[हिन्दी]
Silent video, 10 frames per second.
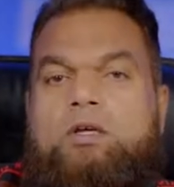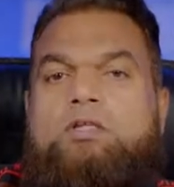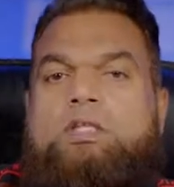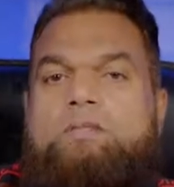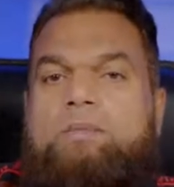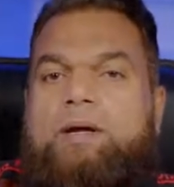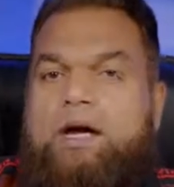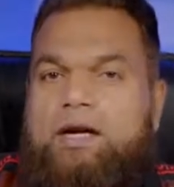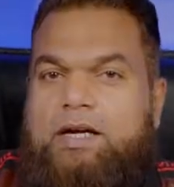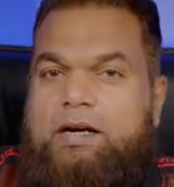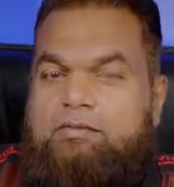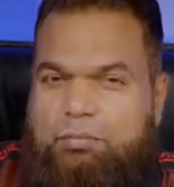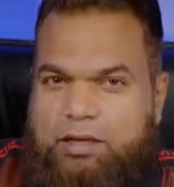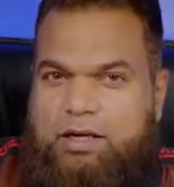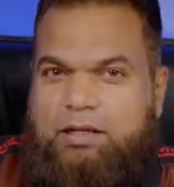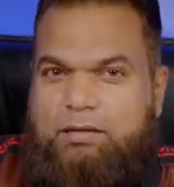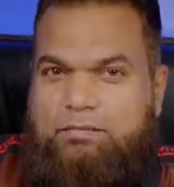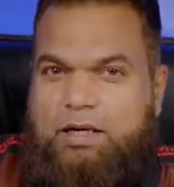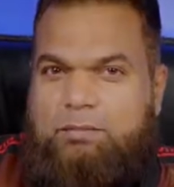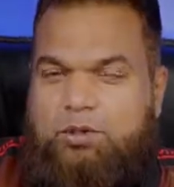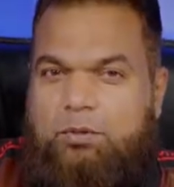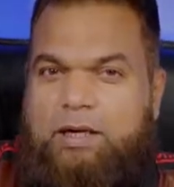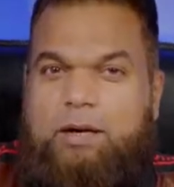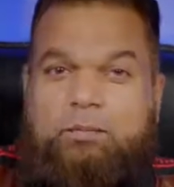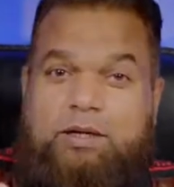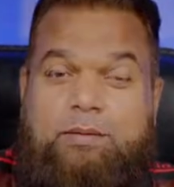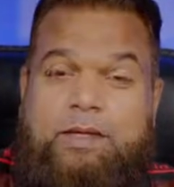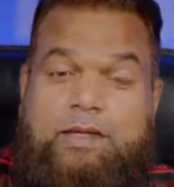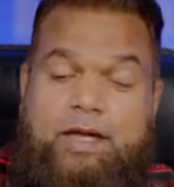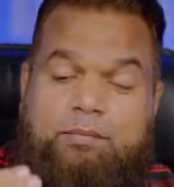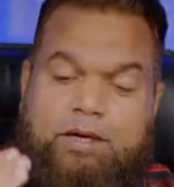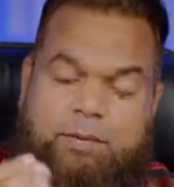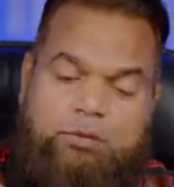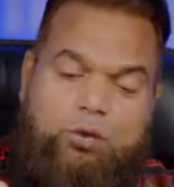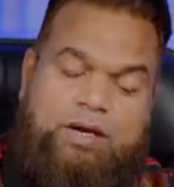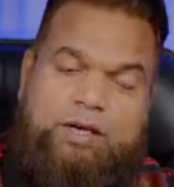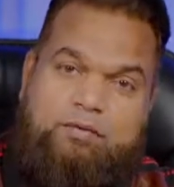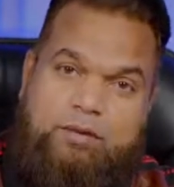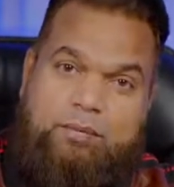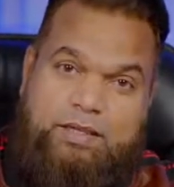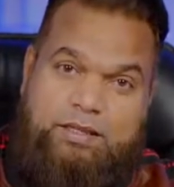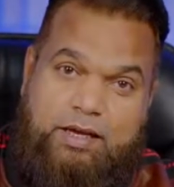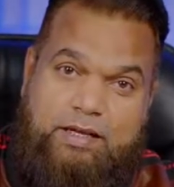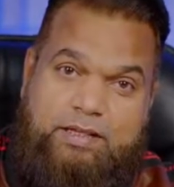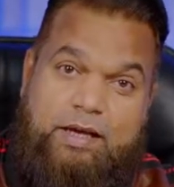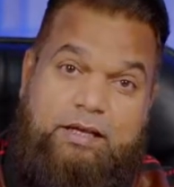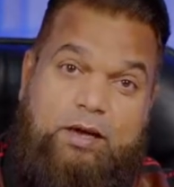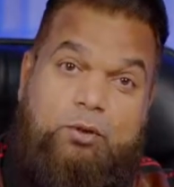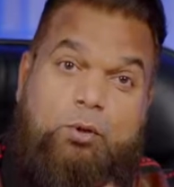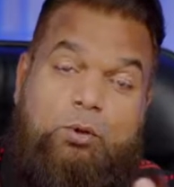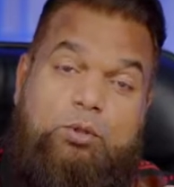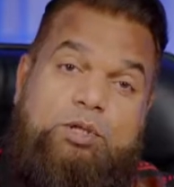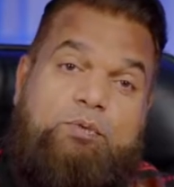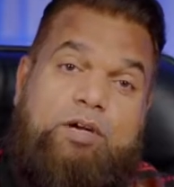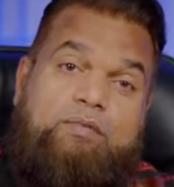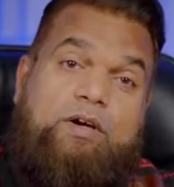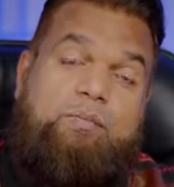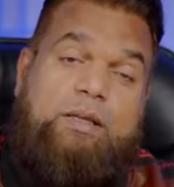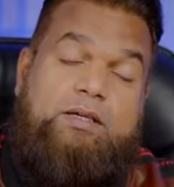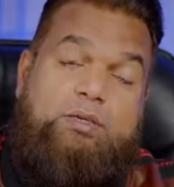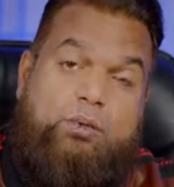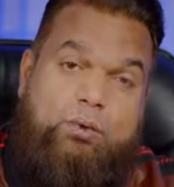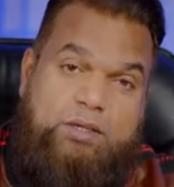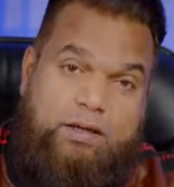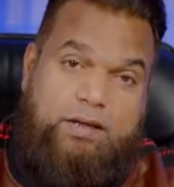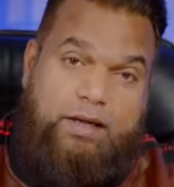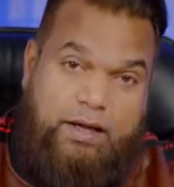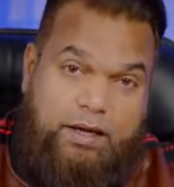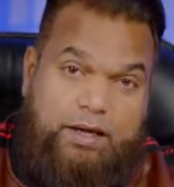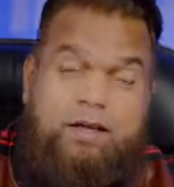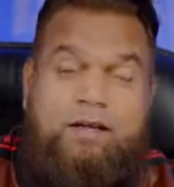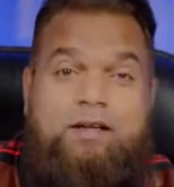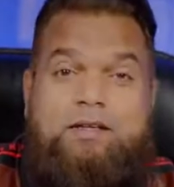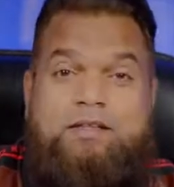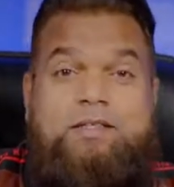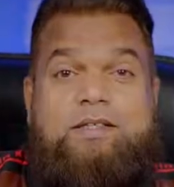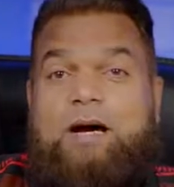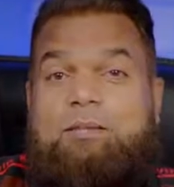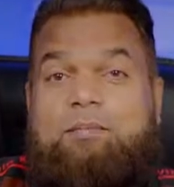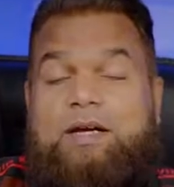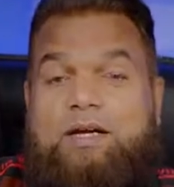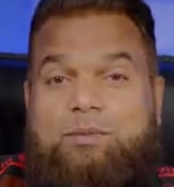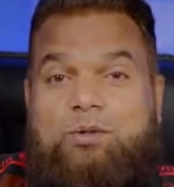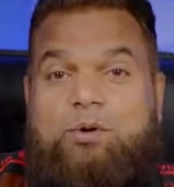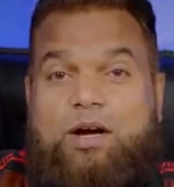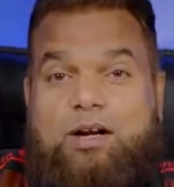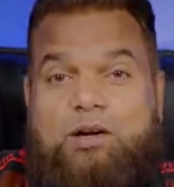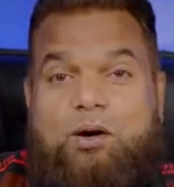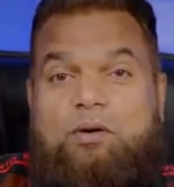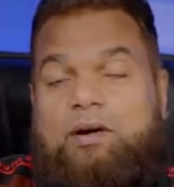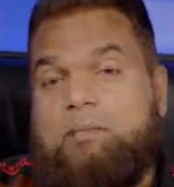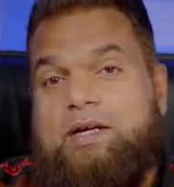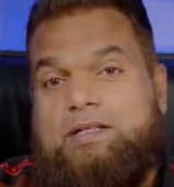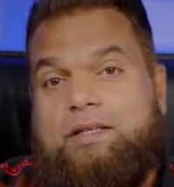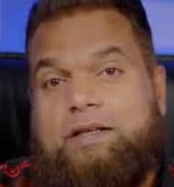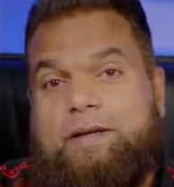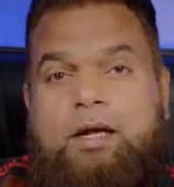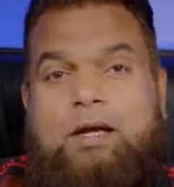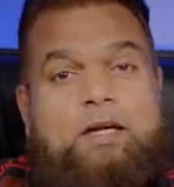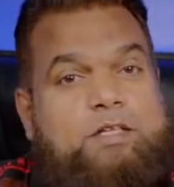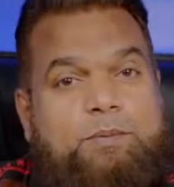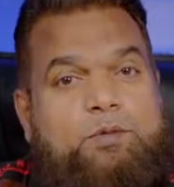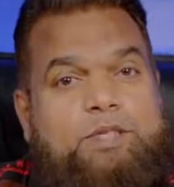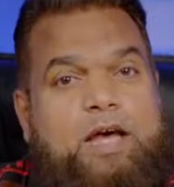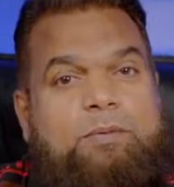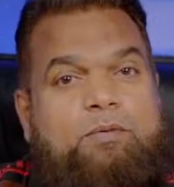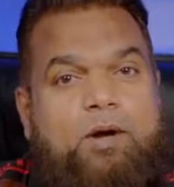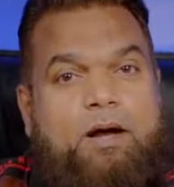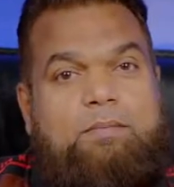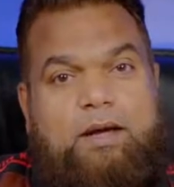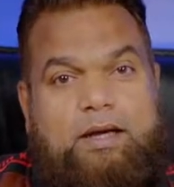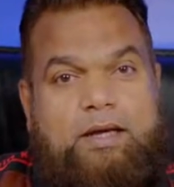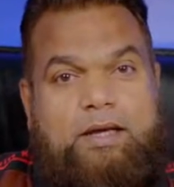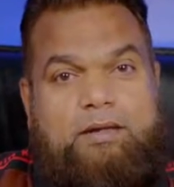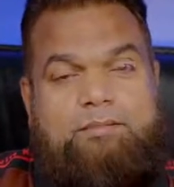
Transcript: जिसमें हमने कट एंड ट्रिम किया था क्लिप्स को मैंने आपको ये बताया था कि आपने क्लिप्स को कट एंड ट्रिम किस तरीके से करना है और कौन कौन से वो डिफरेंट मेथड्स हो सकते हैं जिनसे आप अपने क्लिप्स को कट और ट्रिम कर सकते हैं लेटर सपोज कि आपने वो काम कर लिया है